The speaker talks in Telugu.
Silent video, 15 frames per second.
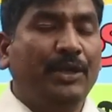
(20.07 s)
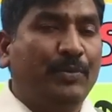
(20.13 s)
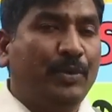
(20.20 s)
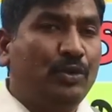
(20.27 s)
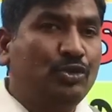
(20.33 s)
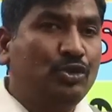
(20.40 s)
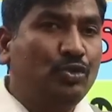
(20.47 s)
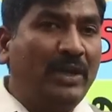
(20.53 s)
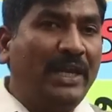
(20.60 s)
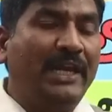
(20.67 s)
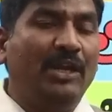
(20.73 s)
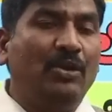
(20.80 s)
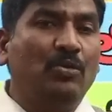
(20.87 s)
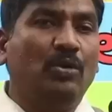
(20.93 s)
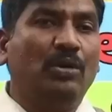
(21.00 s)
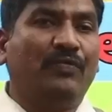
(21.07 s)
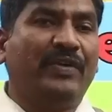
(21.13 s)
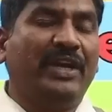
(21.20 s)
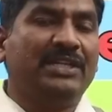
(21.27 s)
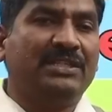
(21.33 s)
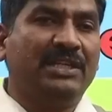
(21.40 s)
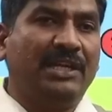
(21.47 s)
ఇప్పుడు జూలైలో
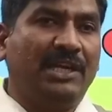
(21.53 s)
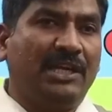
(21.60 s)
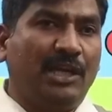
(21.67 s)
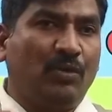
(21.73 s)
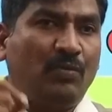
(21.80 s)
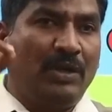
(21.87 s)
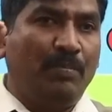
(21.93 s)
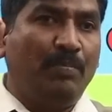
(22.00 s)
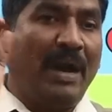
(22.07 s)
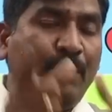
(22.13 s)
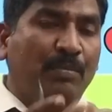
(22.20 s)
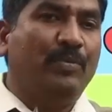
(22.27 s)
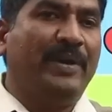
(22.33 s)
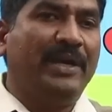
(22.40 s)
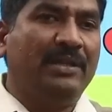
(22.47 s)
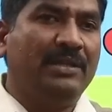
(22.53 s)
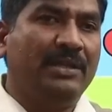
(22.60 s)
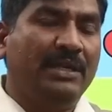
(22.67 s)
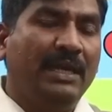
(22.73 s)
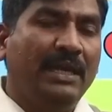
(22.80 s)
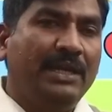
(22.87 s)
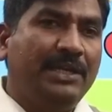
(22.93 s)
నోటిఫికేషన్ అనేటటువంటి బాంబు పడింది